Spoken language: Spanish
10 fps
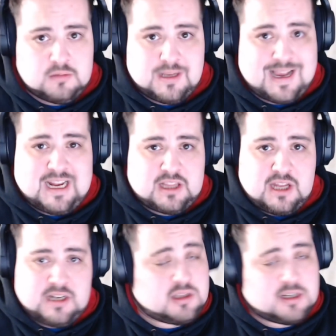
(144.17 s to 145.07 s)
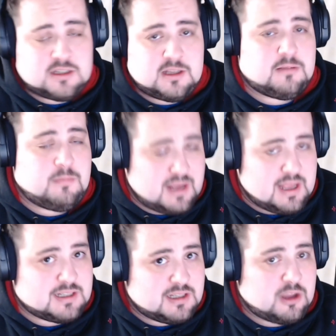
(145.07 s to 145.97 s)
Características de
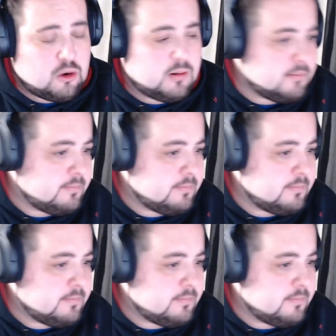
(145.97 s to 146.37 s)
Bayashi TV.